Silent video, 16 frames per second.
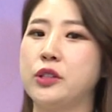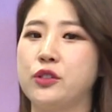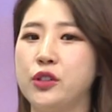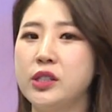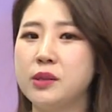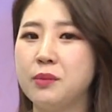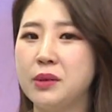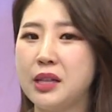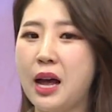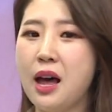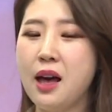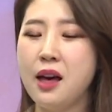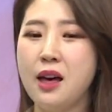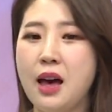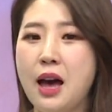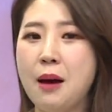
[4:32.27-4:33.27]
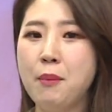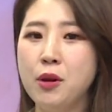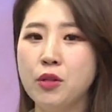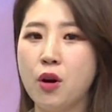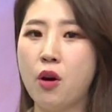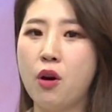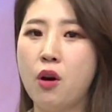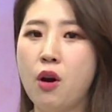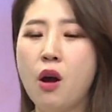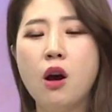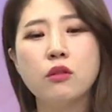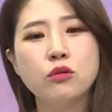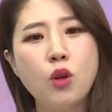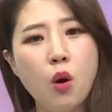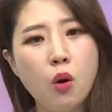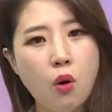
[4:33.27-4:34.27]
수 있습니다. 한 번 더.
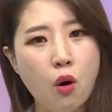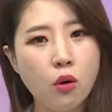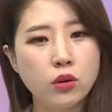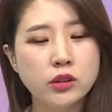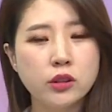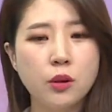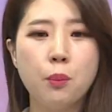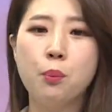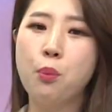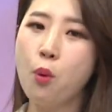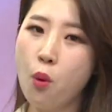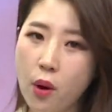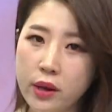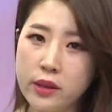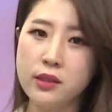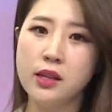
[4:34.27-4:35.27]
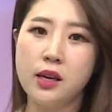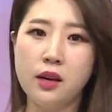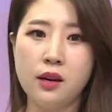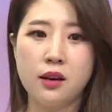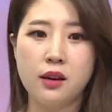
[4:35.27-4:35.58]
너 거기서 뭐 했니?